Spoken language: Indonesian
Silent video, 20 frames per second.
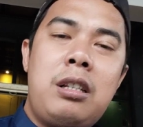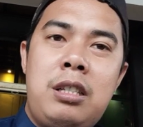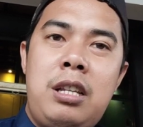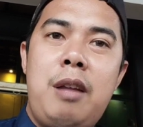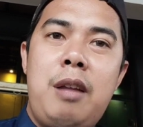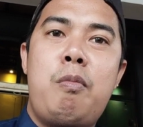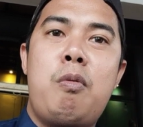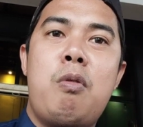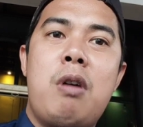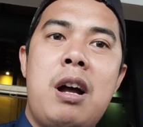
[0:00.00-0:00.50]

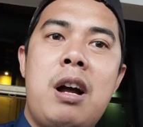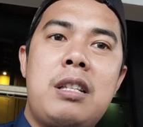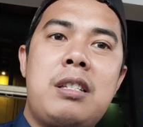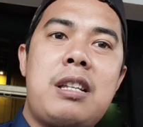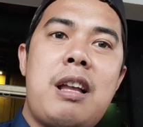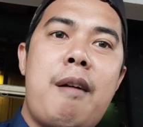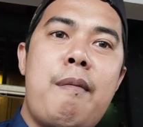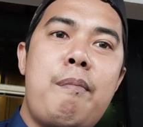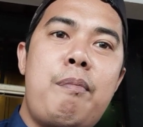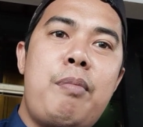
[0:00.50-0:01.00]
dibuat
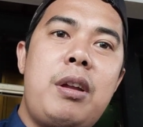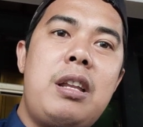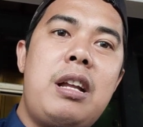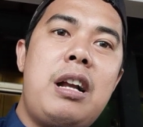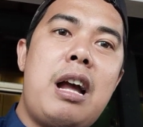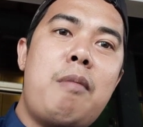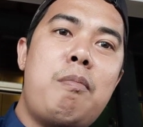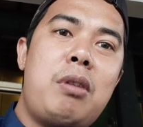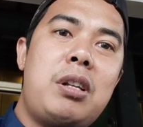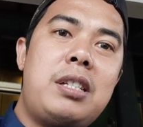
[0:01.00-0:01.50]
sampai
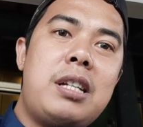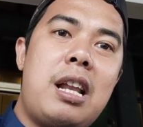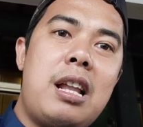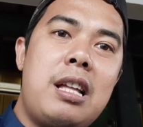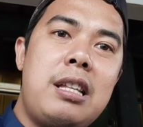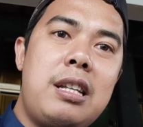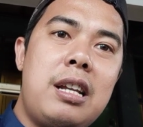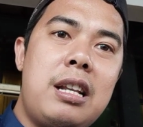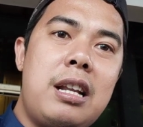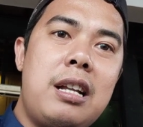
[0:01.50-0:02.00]
dengan
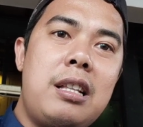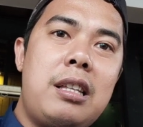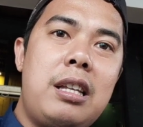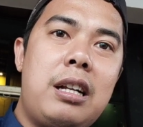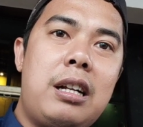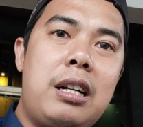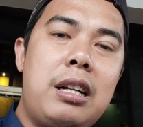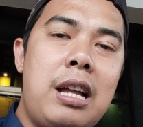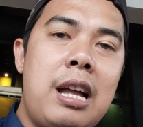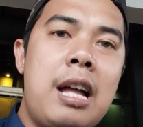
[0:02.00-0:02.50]
berjalannya
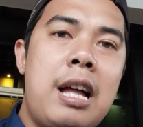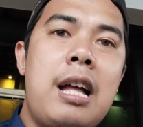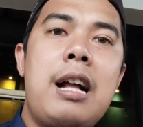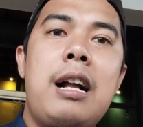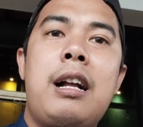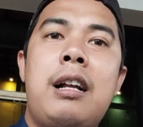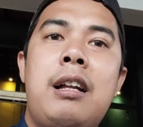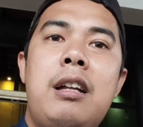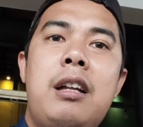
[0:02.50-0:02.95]
nanti kelak